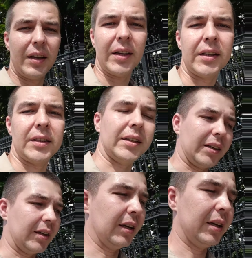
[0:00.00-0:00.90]
Как-то
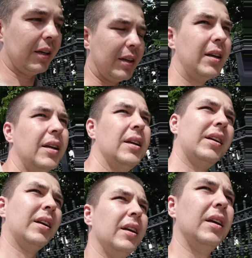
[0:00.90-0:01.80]
так.
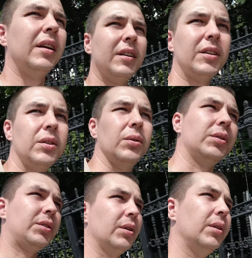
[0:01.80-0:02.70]
Что
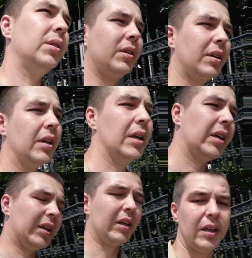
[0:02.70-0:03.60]
еще?
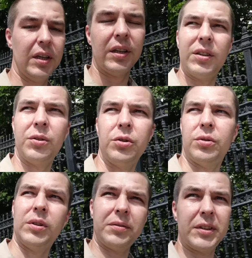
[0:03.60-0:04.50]
Что еще?
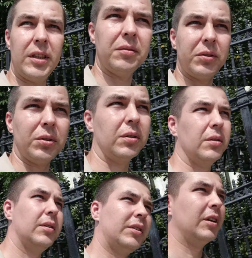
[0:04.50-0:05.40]
Да в целом все,
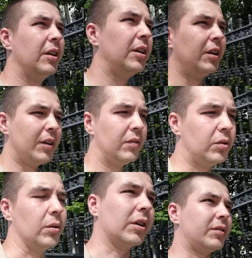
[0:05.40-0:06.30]

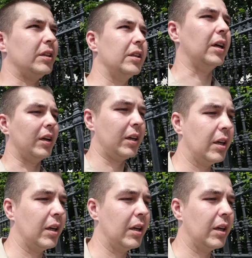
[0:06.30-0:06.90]
все как всегда.